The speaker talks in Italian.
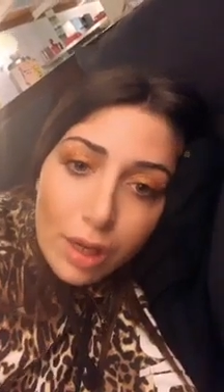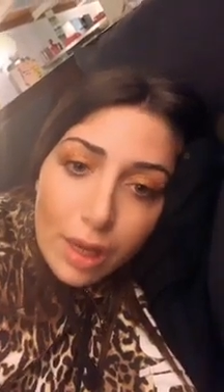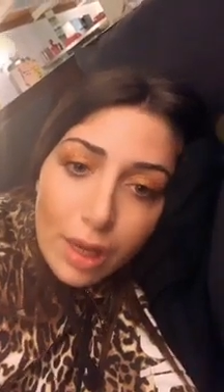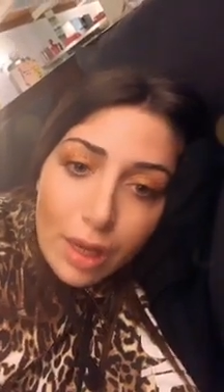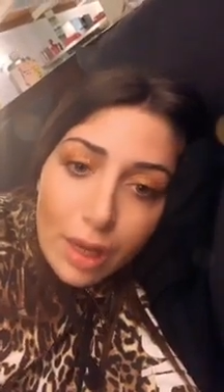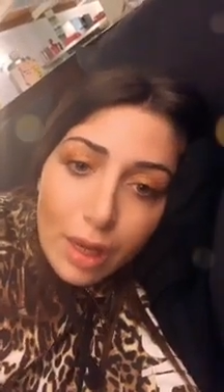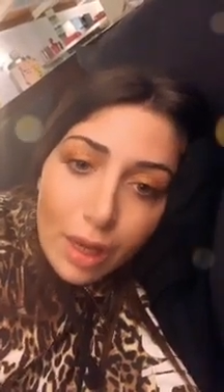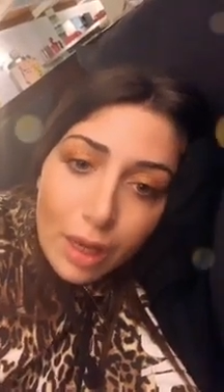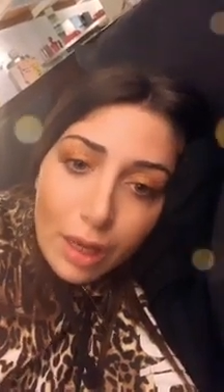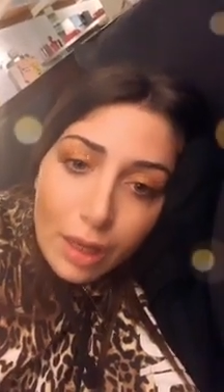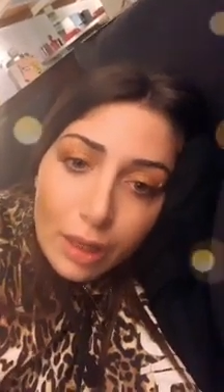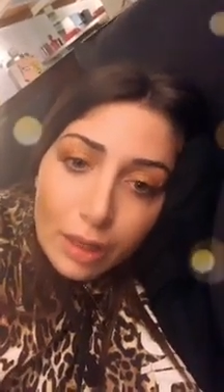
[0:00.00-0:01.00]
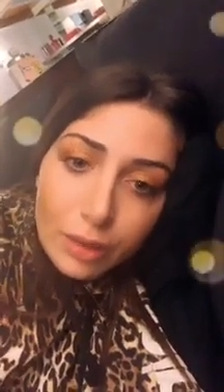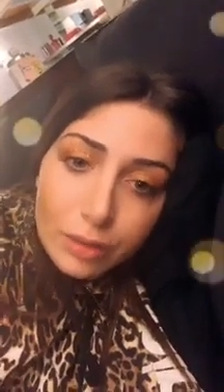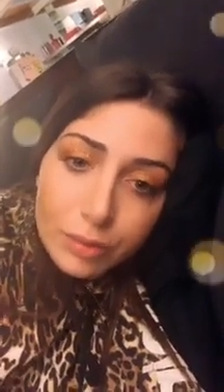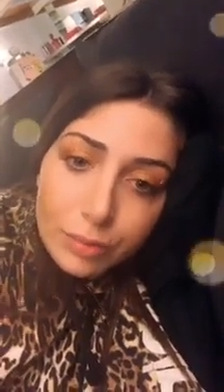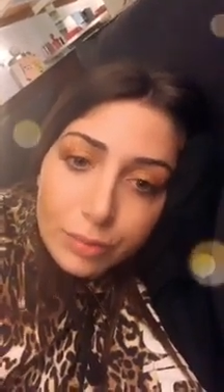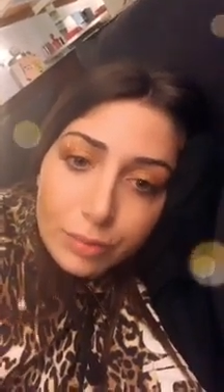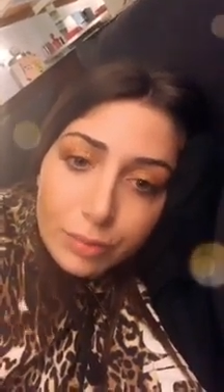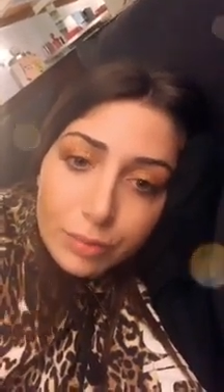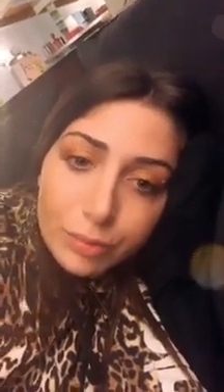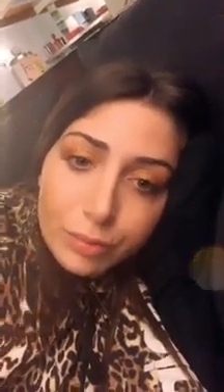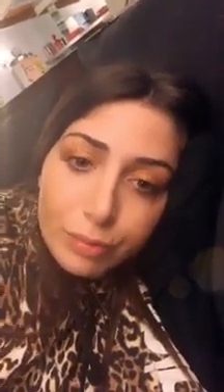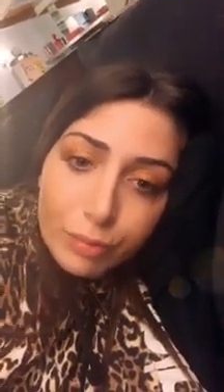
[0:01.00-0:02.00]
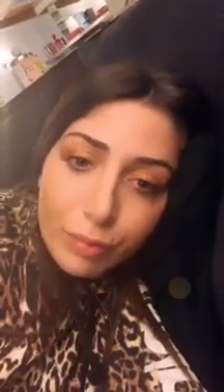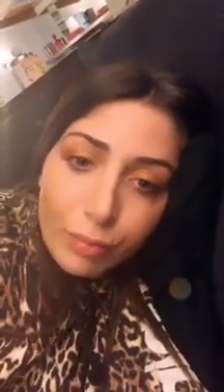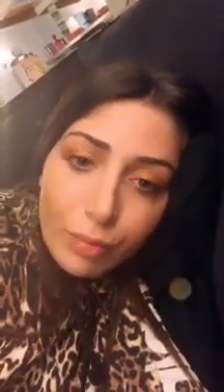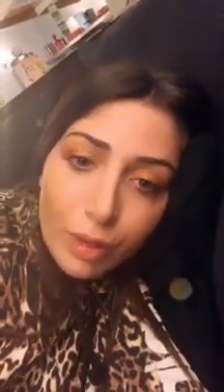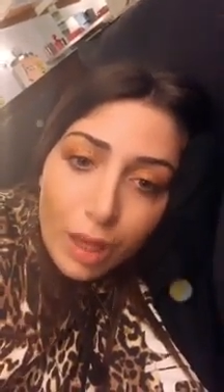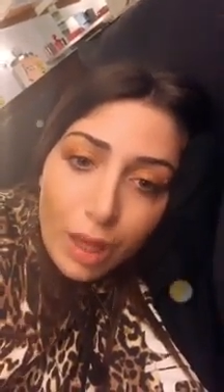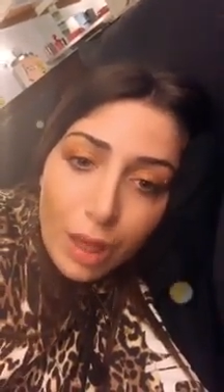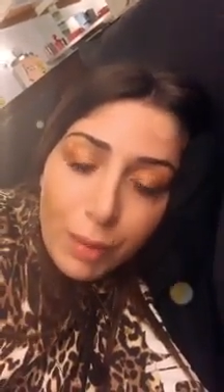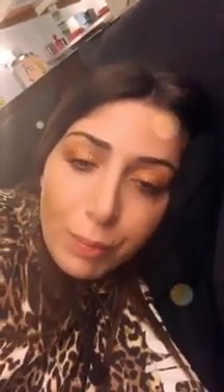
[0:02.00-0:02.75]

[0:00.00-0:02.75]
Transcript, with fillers: E, e